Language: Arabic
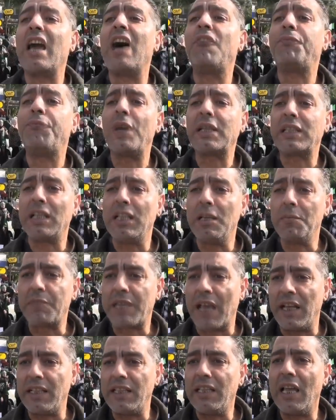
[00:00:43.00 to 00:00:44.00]
كافه
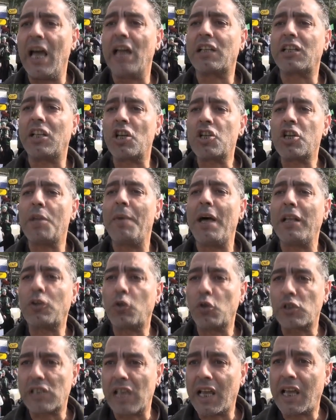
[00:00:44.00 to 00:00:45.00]
الامكانيات يجب ان
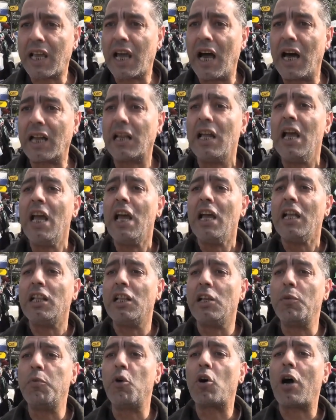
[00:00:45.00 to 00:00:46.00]
تسخر
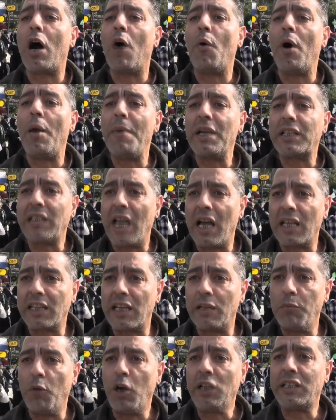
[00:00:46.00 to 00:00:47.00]
لمقاومه
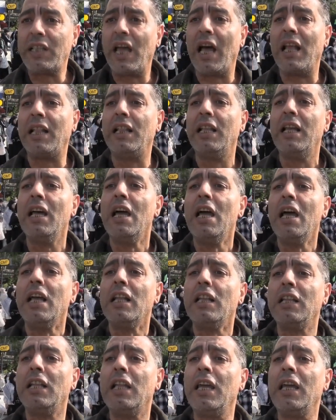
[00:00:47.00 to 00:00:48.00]
هذا المحتل
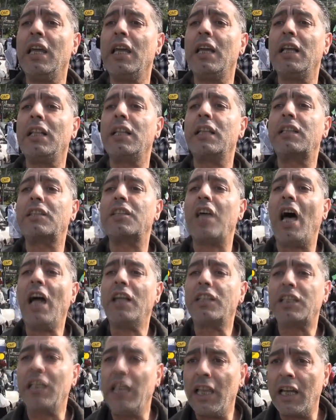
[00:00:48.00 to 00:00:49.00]

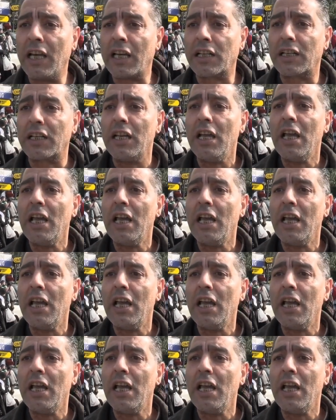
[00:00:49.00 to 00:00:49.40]
للتحضير